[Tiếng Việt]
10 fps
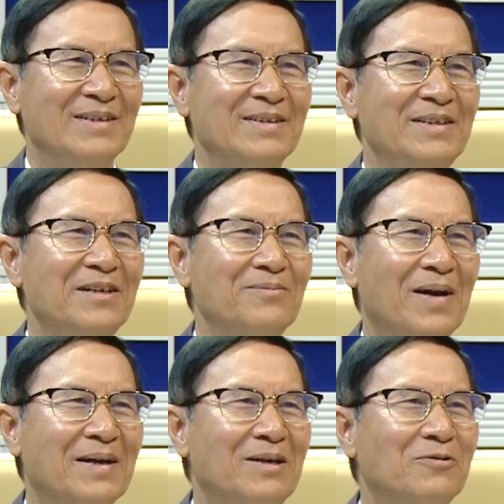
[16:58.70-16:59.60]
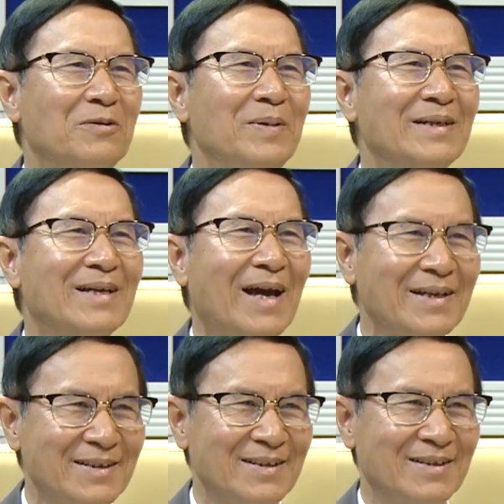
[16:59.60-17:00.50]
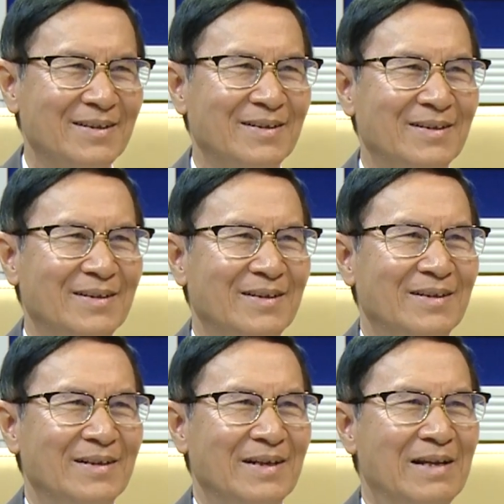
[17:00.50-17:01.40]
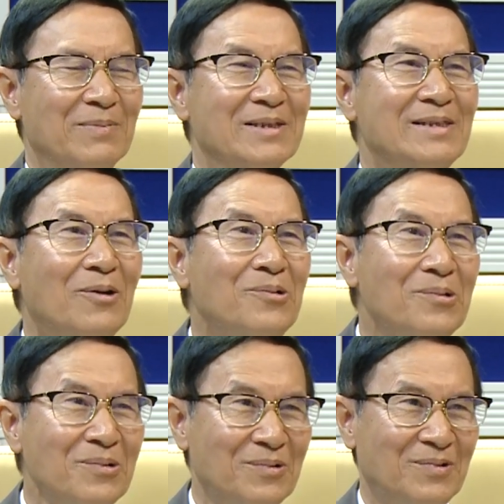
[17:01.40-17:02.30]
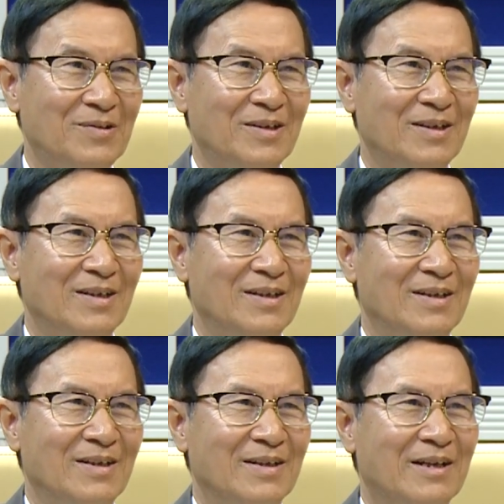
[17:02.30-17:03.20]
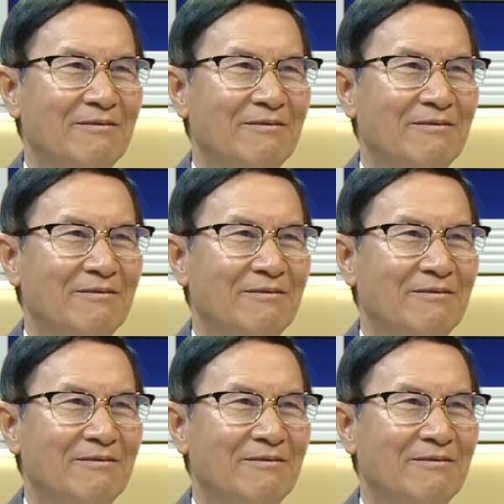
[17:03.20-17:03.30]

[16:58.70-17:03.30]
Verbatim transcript: nhưng mà không có biết cách để mà giấu cái